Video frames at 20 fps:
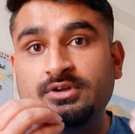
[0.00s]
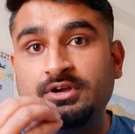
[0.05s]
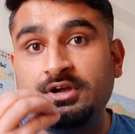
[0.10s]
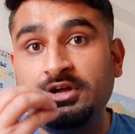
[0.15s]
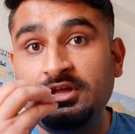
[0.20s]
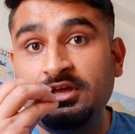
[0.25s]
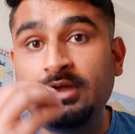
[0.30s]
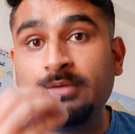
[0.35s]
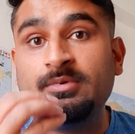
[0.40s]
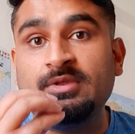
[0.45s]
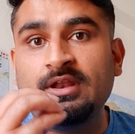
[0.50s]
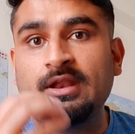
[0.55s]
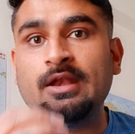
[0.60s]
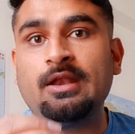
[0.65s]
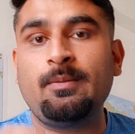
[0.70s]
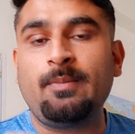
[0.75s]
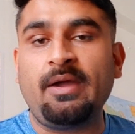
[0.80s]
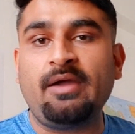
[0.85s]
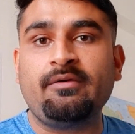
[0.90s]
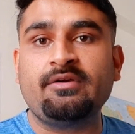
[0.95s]
टीए भी ना
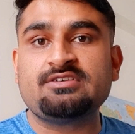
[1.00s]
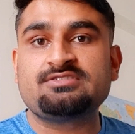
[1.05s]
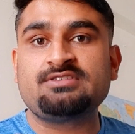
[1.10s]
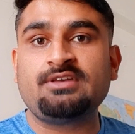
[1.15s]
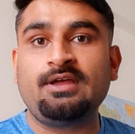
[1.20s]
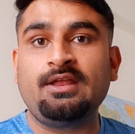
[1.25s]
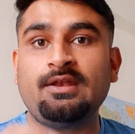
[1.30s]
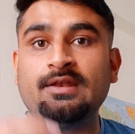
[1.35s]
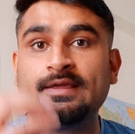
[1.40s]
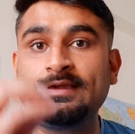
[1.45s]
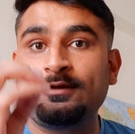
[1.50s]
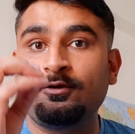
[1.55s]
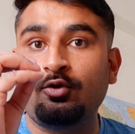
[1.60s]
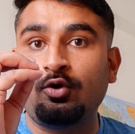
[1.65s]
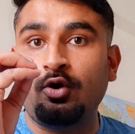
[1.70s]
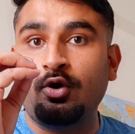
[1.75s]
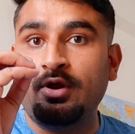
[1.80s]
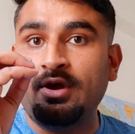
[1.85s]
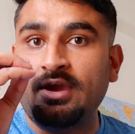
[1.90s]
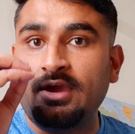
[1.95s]
ले पाए वैसे लेकिन
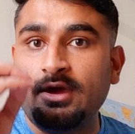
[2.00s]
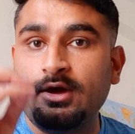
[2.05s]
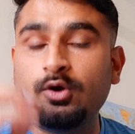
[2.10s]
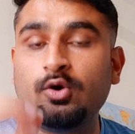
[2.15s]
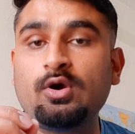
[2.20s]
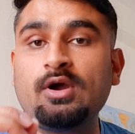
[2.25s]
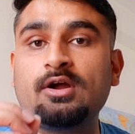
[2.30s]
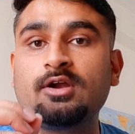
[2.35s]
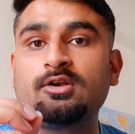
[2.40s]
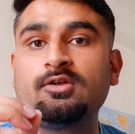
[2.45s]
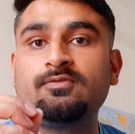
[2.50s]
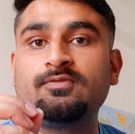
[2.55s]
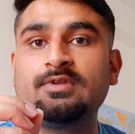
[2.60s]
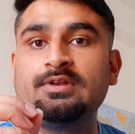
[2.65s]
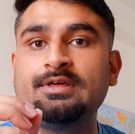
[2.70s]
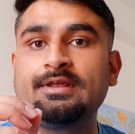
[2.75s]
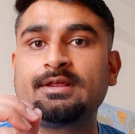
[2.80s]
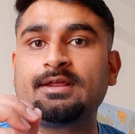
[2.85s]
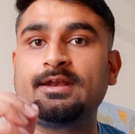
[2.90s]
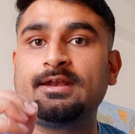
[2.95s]
उन्होंने एओ का कट ऑफ
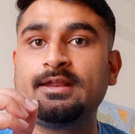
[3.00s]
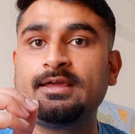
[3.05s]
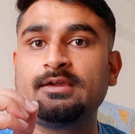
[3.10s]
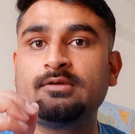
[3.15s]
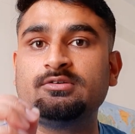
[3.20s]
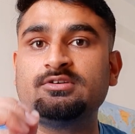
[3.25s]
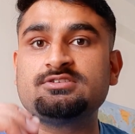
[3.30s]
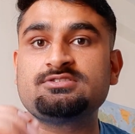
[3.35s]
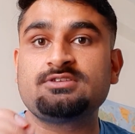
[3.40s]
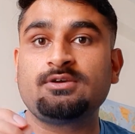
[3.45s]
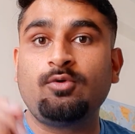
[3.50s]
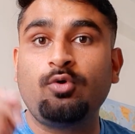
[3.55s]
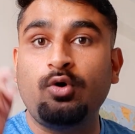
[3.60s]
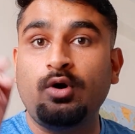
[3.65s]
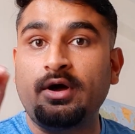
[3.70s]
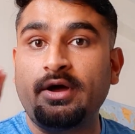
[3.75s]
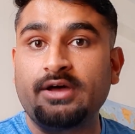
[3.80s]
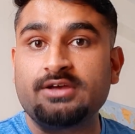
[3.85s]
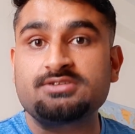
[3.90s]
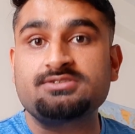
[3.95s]
क्लियर करने की वजह से वो
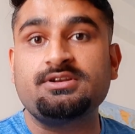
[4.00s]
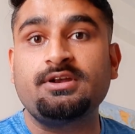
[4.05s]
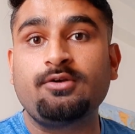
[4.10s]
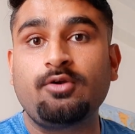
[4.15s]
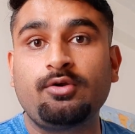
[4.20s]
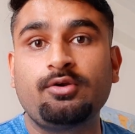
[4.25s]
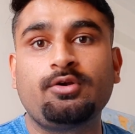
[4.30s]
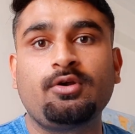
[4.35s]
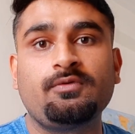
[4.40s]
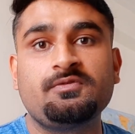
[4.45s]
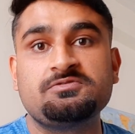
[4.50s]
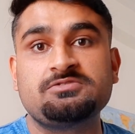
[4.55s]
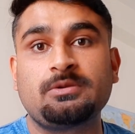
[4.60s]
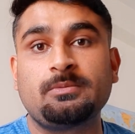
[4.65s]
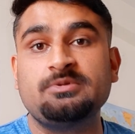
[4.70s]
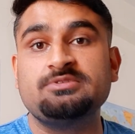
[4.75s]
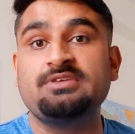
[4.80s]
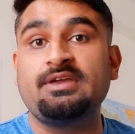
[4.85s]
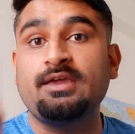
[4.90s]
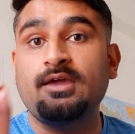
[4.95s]
असिस्टेंट ऑडिट ऑफिसर
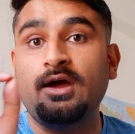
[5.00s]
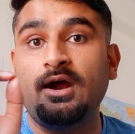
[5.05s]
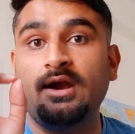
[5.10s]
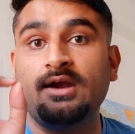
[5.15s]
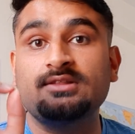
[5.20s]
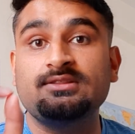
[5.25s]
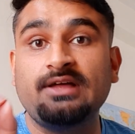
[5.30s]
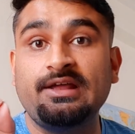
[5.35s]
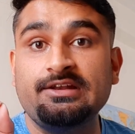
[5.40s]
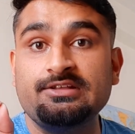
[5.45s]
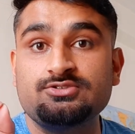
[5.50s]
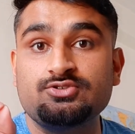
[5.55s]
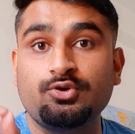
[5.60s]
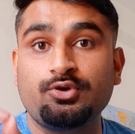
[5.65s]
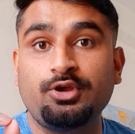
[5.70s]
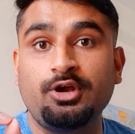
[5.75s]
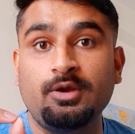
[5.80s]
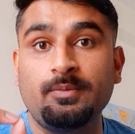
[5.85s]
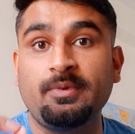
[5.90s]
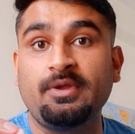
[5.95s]
बन जाएंगे 4800
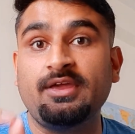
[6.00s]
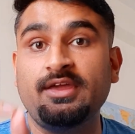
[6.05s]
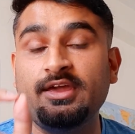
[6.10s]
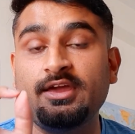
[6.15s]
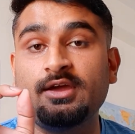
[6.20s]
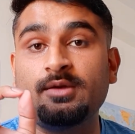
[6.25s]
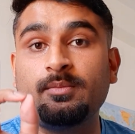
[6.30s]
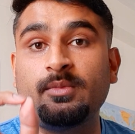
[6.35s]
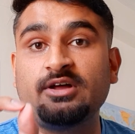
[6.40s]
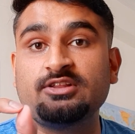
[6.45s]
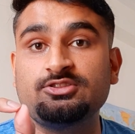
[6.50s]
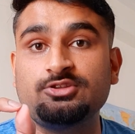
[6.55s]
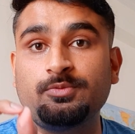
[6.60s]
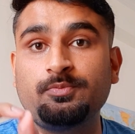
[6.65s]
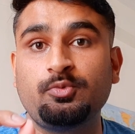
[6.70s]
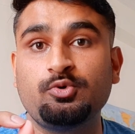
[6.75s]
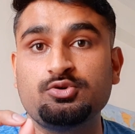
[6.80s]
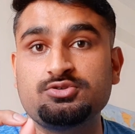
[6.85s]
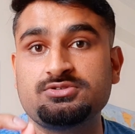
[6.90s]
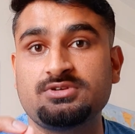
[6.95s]
ग्रेड पे एकमात्र
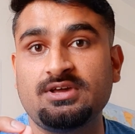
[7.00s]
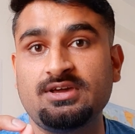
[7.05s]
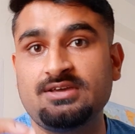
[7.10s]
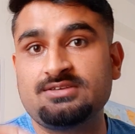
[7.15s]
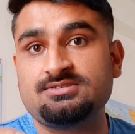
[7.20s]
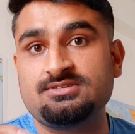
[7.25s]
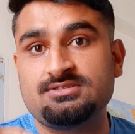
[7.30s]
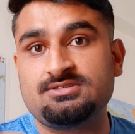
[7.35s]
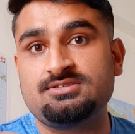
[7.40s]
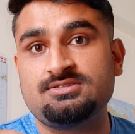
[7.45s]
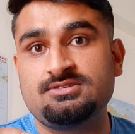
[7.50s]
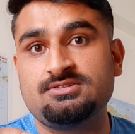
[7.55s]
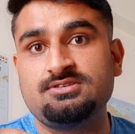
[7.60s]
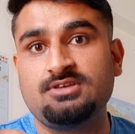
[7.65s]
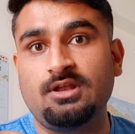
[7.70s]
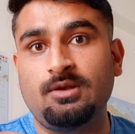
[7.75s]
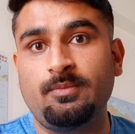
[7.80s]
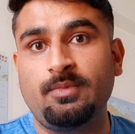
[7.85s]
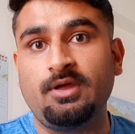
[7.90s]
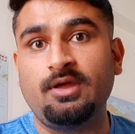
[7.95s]
पोस्ट है एस एस
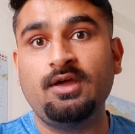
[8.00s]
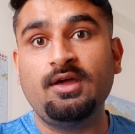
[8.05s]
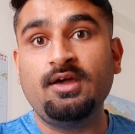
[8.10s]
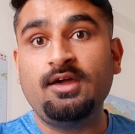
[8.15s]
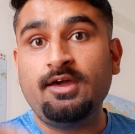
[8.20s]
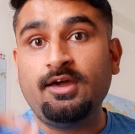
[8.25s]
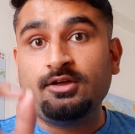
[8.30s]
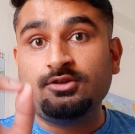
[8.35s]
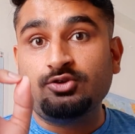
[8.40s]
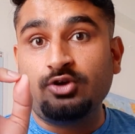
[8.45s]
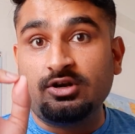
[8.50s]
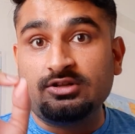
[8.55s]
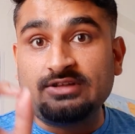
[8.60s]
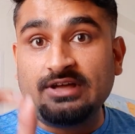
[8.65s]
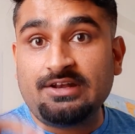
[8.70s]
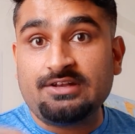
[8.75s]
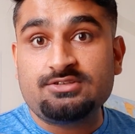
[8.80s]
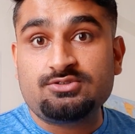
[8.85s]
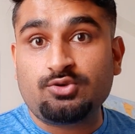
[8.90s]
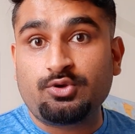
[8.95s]
में जो
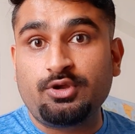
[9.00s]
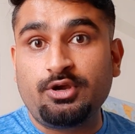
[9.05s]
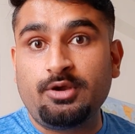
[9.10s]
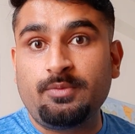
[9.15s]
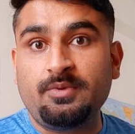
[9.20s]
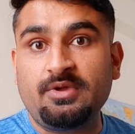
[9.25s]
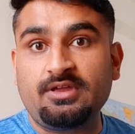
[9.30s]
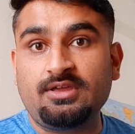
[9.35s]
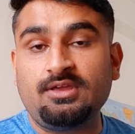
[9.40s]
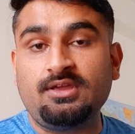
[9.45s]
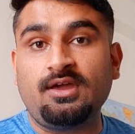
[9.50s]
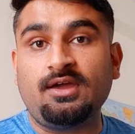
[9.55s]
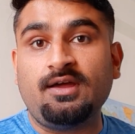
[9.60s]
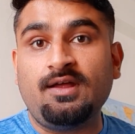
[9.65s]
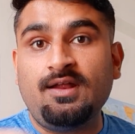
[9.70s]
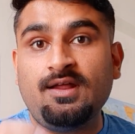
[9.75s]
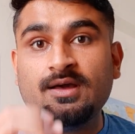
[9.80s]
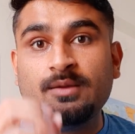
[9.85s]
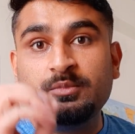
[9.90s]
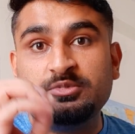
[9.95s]
4800 ग्रेड पे की है
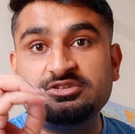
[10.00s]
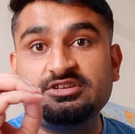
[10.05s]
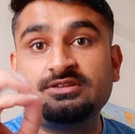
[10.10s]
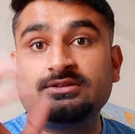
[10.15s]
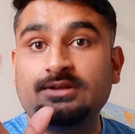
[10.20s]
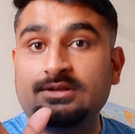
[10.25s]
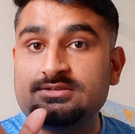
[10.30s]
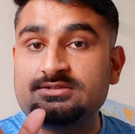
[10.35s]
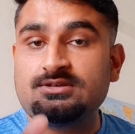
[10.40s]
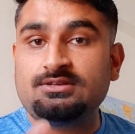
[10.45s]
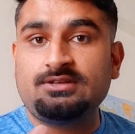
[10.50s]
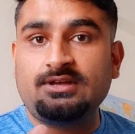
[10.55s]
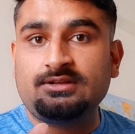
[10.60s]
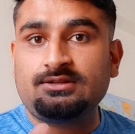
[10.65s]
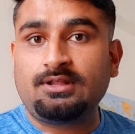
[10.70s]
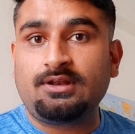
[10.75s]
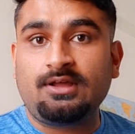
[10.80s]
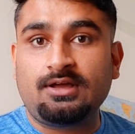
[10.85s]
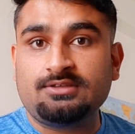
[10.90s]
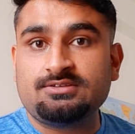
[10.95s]
पचहत्तर अस्सी हज़ार
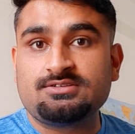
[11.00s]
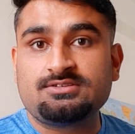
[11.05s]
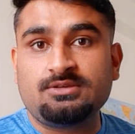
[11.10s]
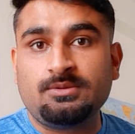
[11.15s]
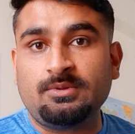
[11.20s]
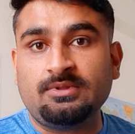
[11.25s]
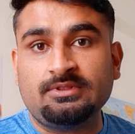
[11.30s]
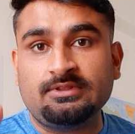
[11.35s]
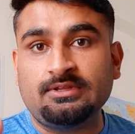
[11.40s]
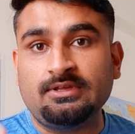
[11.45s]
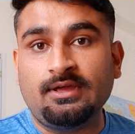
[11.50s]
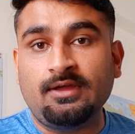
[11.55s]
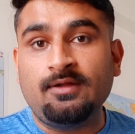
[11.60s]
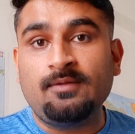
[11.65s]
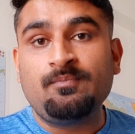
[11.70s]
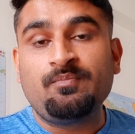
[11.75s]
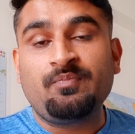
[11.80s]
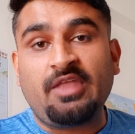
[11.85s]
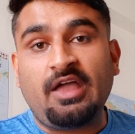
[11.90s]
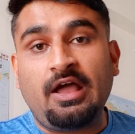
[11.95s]
तनख्वाह जिसकी बनती है
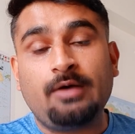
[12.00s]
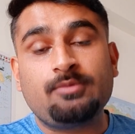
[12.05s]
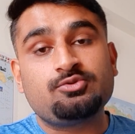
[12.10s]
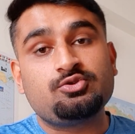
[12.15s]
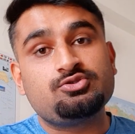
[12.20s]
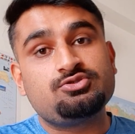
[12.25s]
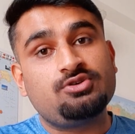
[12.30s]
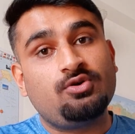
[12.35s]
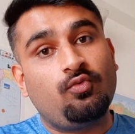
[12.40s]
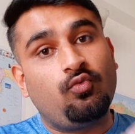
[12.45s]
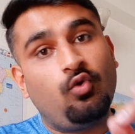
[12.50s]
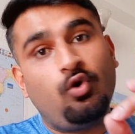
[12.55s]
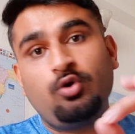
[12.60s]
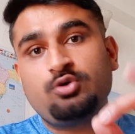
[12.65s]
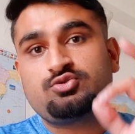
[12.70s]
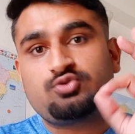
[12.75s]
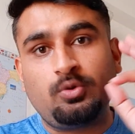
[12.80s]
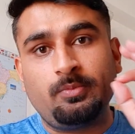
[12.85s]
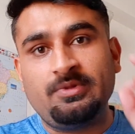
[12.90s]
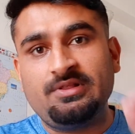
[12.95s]
आप सोचिए वो
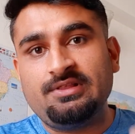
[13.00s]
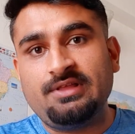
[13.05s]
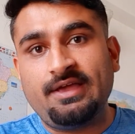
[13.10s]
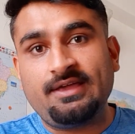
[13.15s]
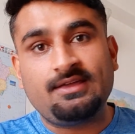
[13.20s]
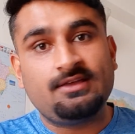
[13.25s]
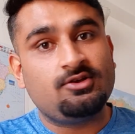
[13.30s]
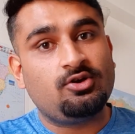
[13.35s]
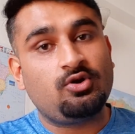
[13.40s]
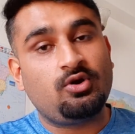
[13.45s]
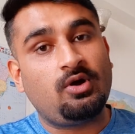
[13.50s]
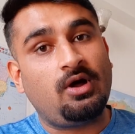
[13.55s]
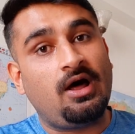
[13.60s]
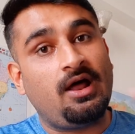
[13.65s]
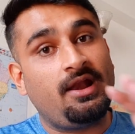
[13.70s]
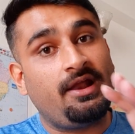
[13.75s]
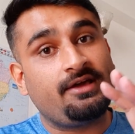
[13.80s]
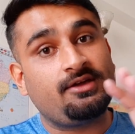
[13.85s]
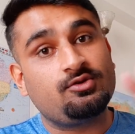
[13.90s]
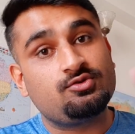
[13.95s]
उसको मिल जाएगी और
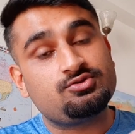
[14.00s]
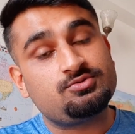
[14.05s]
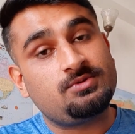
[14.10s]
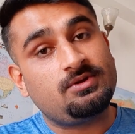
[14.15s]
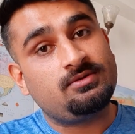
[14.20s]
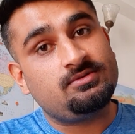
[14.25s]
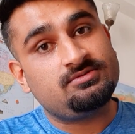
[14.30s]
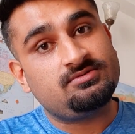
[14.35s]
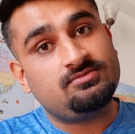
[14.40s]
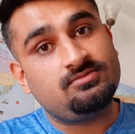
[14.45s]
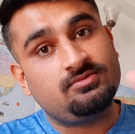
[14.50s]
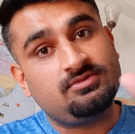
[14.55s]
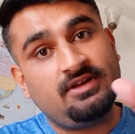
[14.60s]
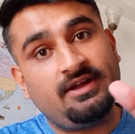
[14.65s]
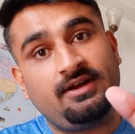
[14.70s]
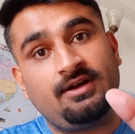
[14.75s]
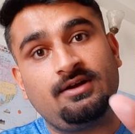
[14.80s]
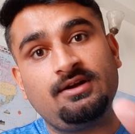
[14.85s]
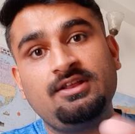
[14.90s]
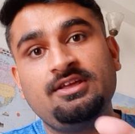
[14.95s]
हालांकि उससे
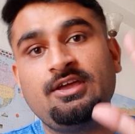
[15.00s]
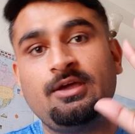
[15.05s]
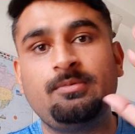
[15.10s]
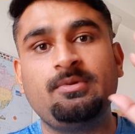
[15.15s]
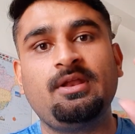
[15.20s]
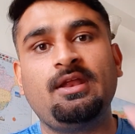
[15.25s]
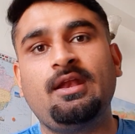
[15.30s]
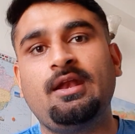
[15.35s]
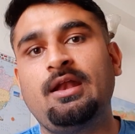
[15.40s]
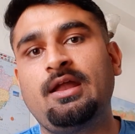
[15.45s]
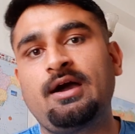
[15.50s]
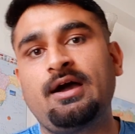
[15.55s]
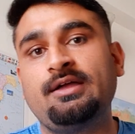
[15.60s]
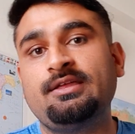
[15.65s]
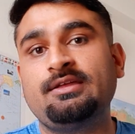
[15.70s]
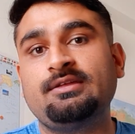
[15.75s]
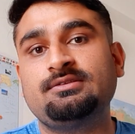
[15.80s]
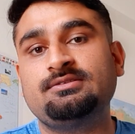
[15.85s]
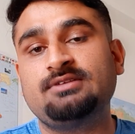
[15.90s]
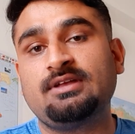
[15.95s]
चाहे टी भी नहीं लगा
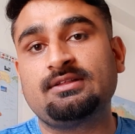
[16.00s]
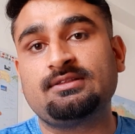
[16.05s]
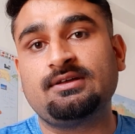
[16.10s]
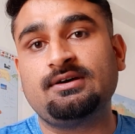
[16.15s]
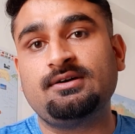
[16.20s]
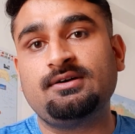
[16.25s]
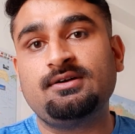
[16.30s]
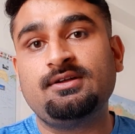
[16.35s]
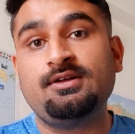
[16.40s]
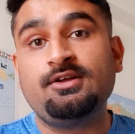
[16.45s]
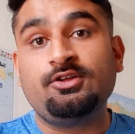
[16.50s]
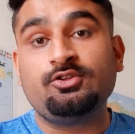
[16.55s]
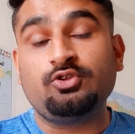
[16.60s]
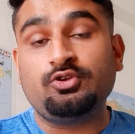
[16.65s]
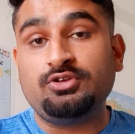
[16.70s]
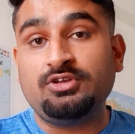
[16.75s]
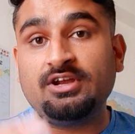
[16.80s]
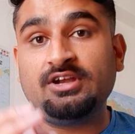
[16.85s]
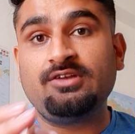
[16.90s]
जाता तो ये